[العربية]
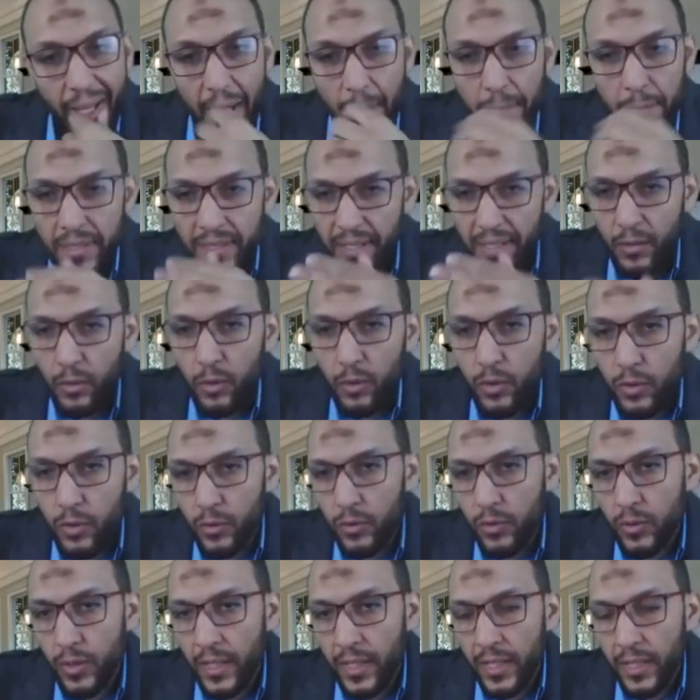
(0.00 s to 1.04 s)
قبل ده
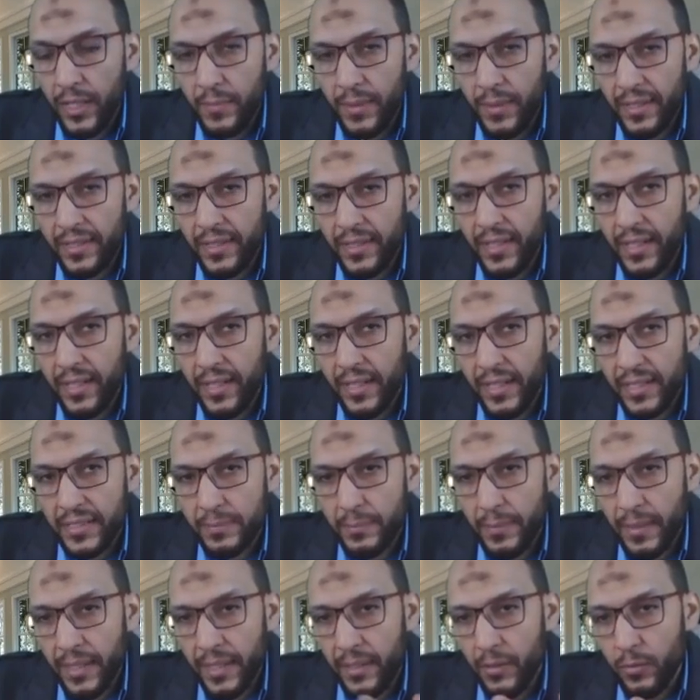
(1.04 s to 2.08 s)
كله انا محتاج
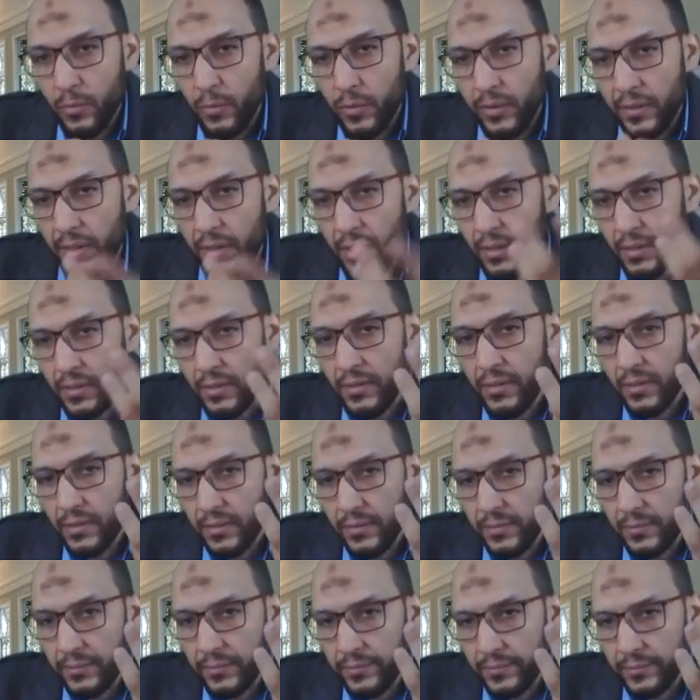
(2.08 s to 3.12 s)
اسمع الاول نقد
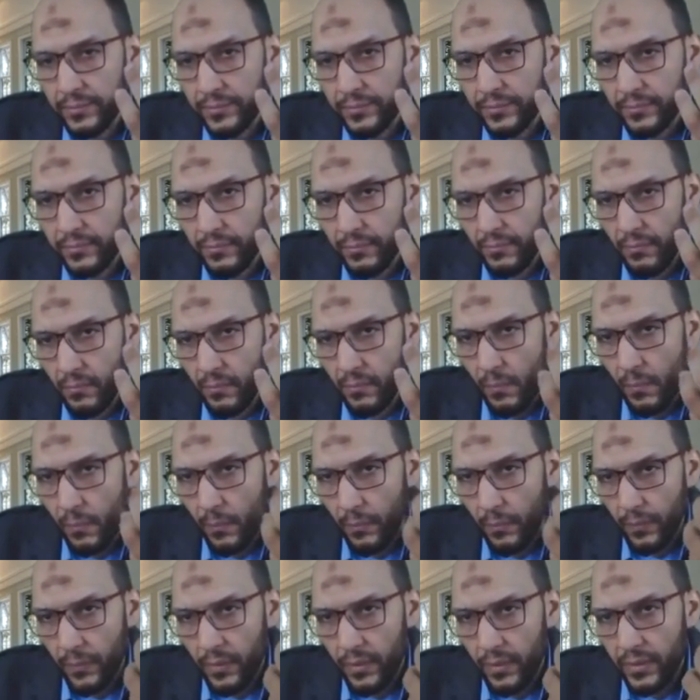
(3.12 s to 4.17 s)

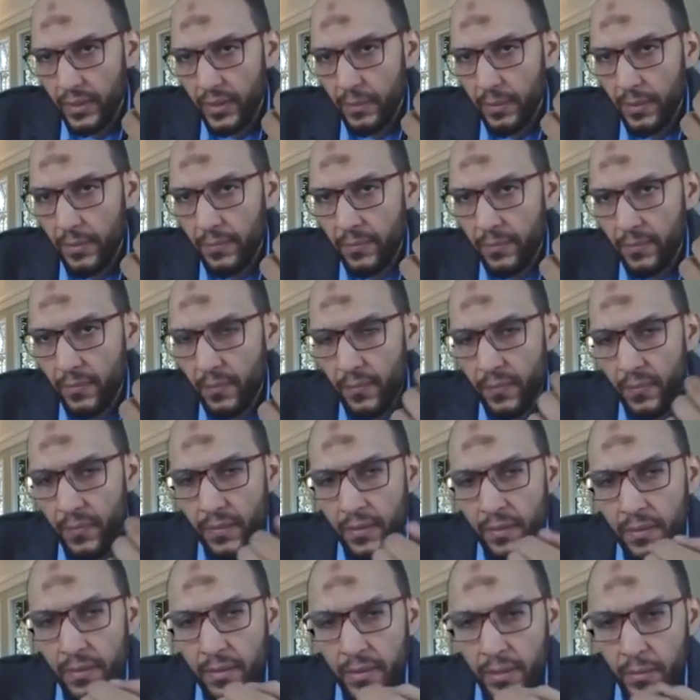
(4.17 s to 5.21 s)
تمام
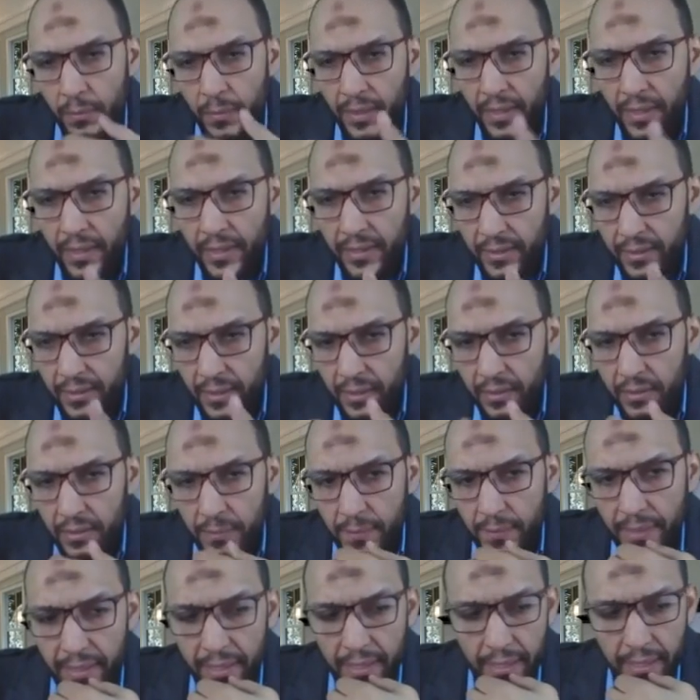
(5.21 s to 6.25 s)
طبعا اكيد نقد
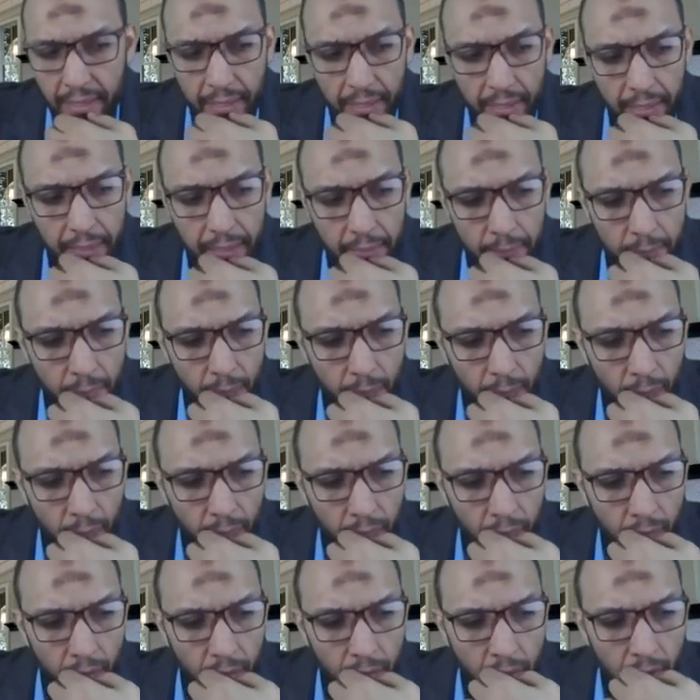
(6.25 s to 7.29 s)
بناء يعني
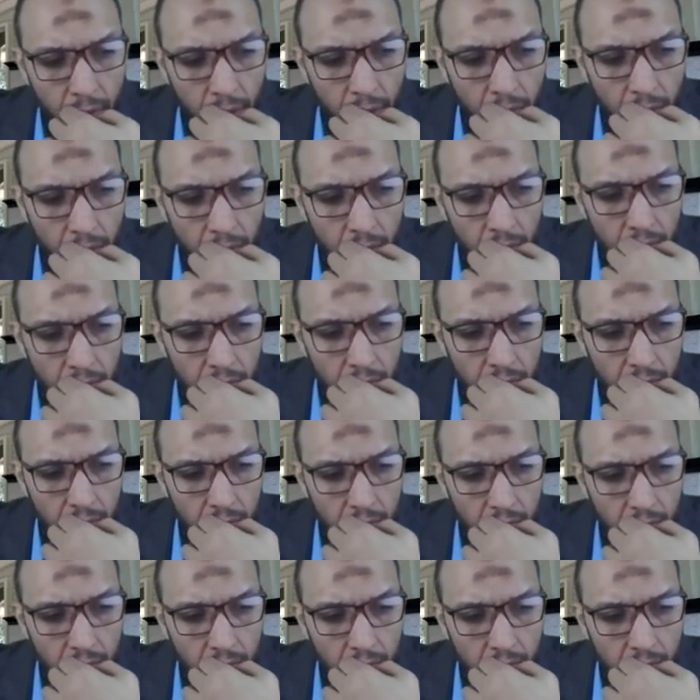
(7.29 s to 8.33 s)

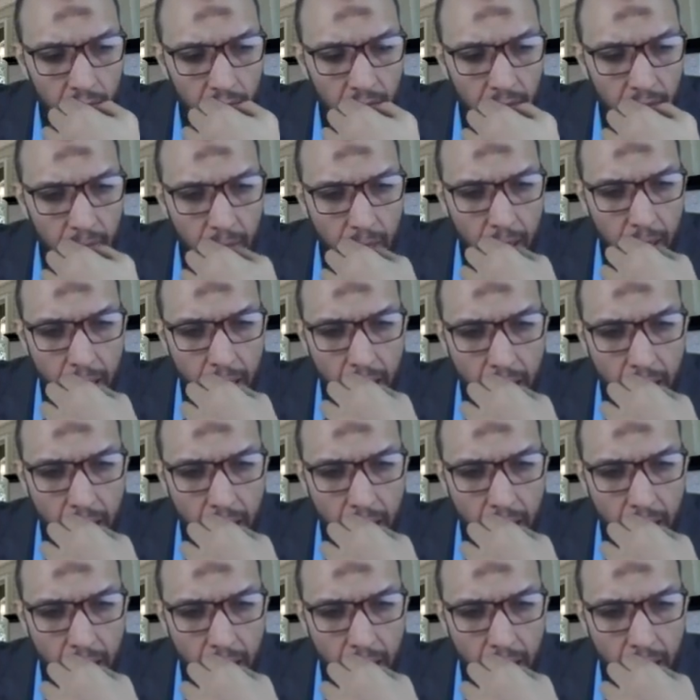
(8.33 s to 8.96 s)
آه,